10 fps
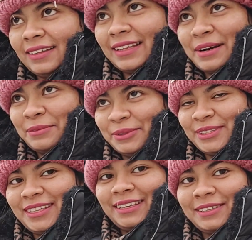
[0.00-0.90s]
তার
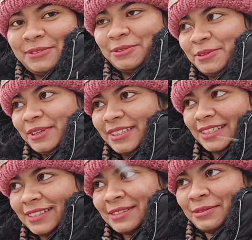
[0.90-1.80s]
মধ্যে শুরু
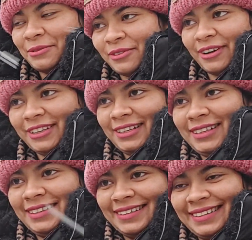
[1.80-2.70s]
হয়েছে স্নোফল
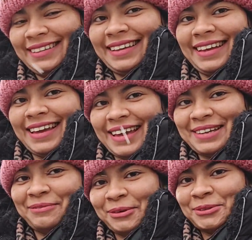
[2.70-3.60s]

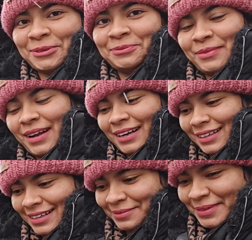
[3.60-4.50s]
এই প্রথমবার
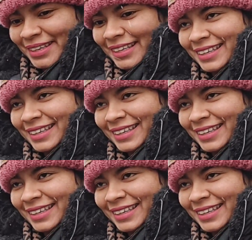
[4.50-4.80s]
আমি